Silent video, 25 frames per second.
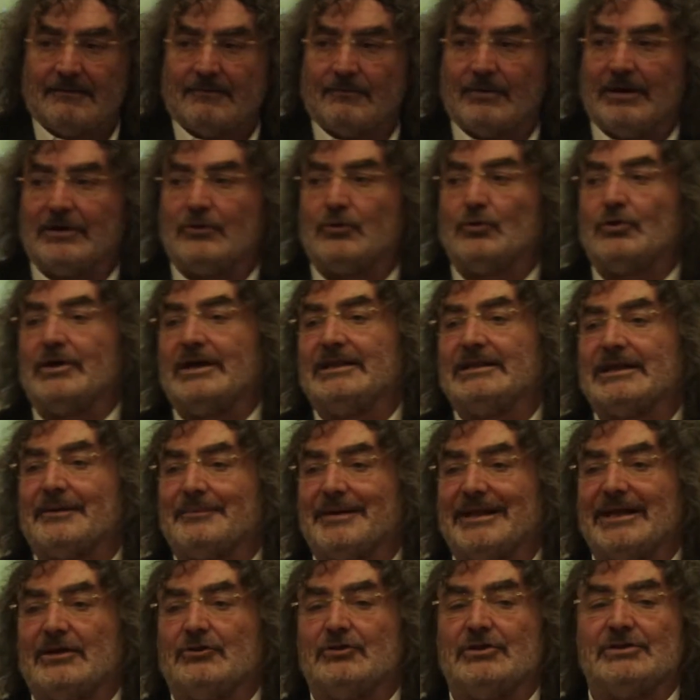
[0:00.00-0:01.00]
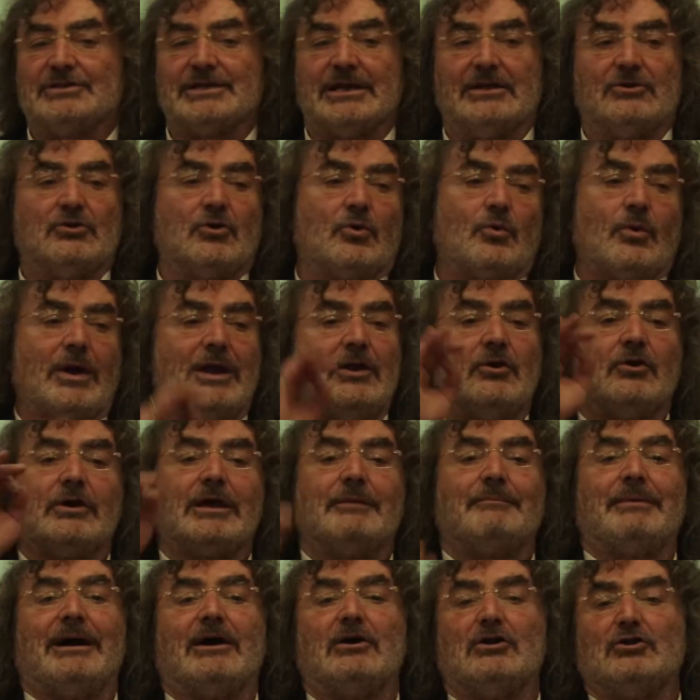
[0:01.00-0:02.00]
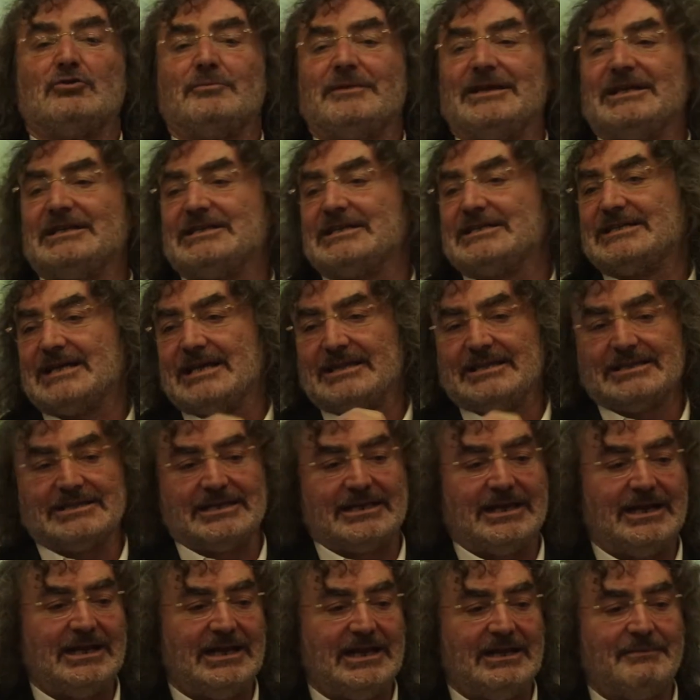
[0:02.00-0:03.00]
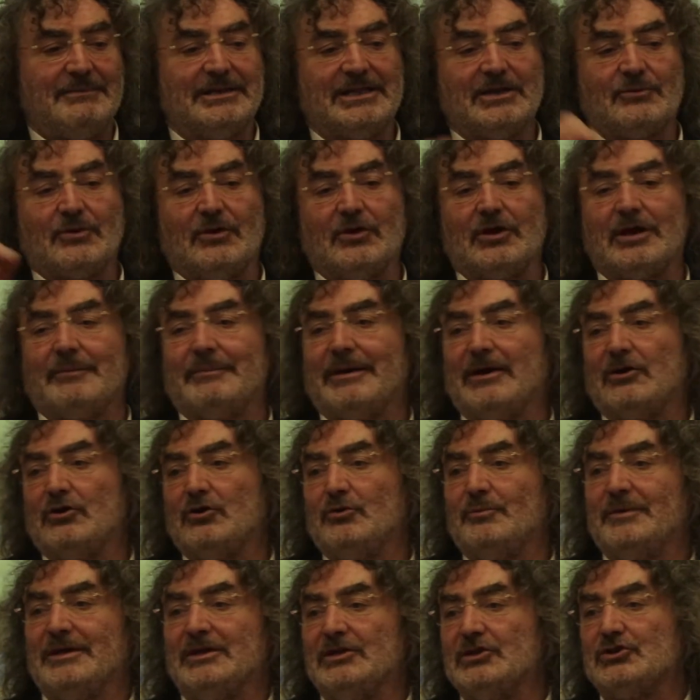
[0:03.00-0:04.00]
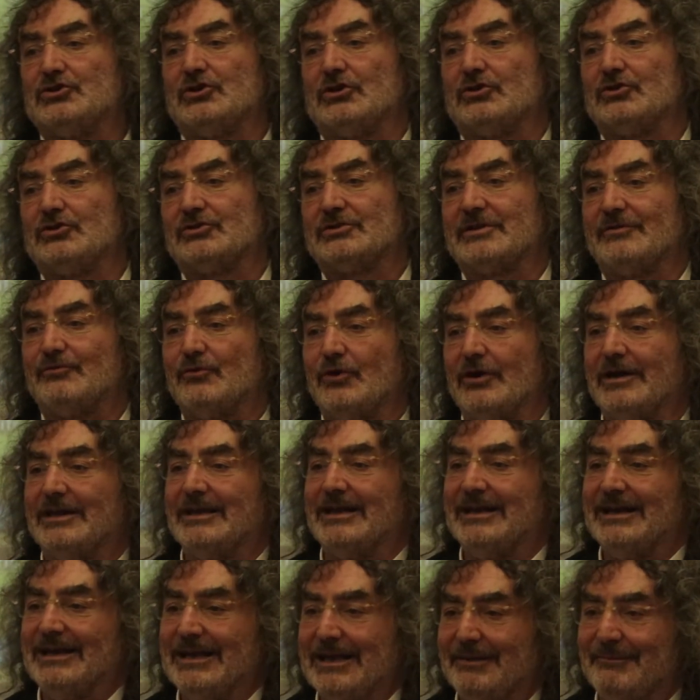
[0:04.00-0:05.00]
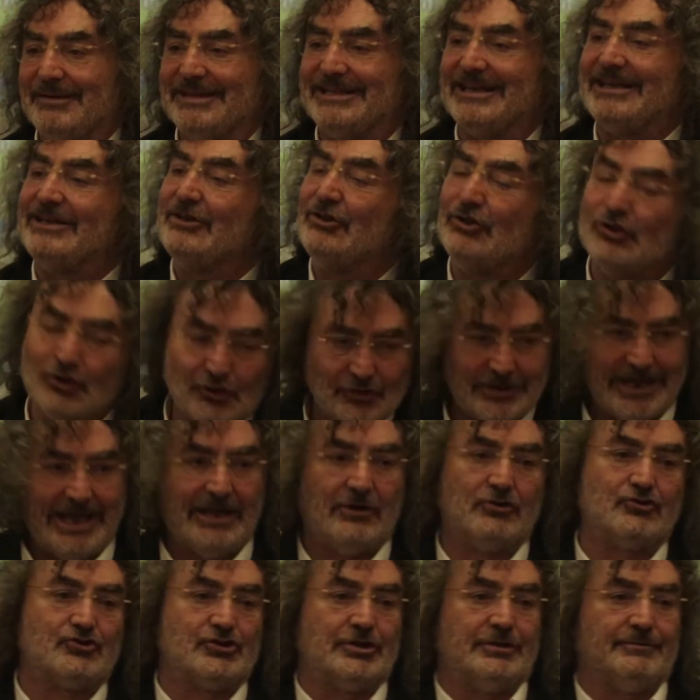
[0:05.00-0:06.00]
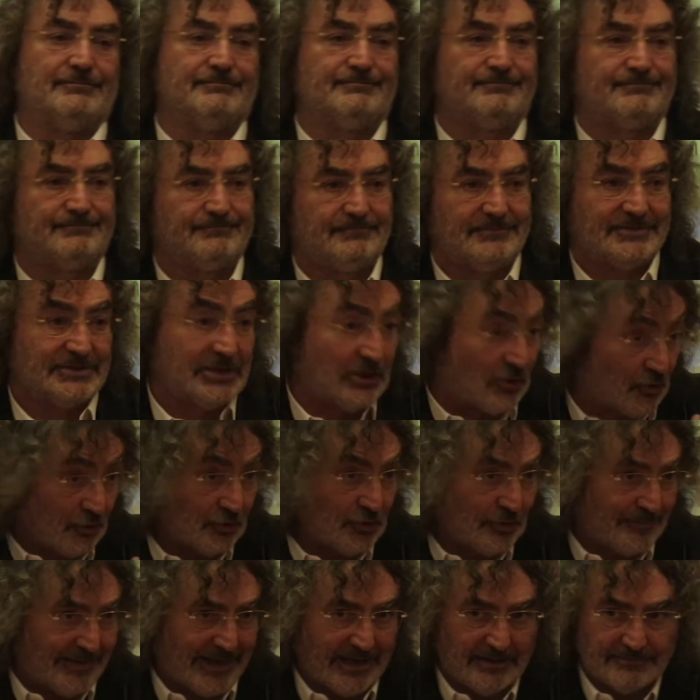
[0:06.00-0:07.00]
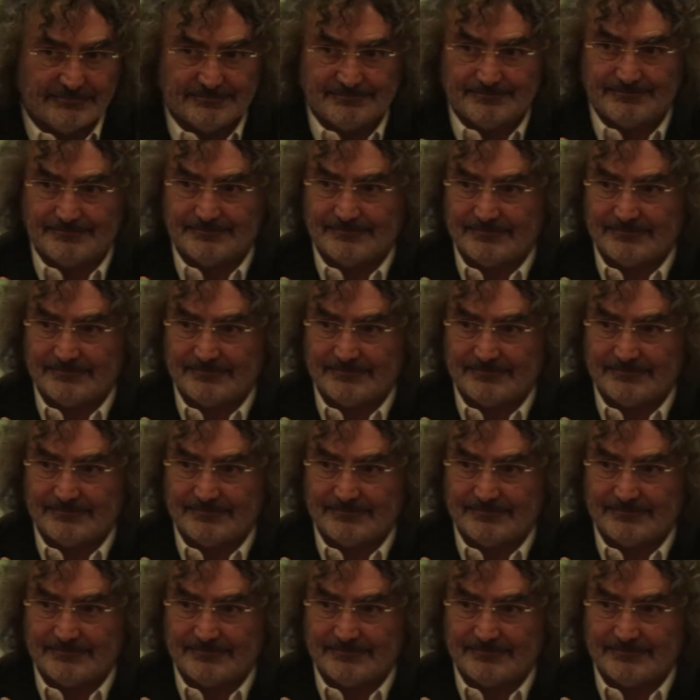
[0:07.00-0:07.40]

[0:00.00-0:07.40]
Qualcuno ha interpretato dicendo quello che pagano nel 2017 sta nel limite, quello che pagano nel 2018 sta fuori dal limite. Non è così secondo me.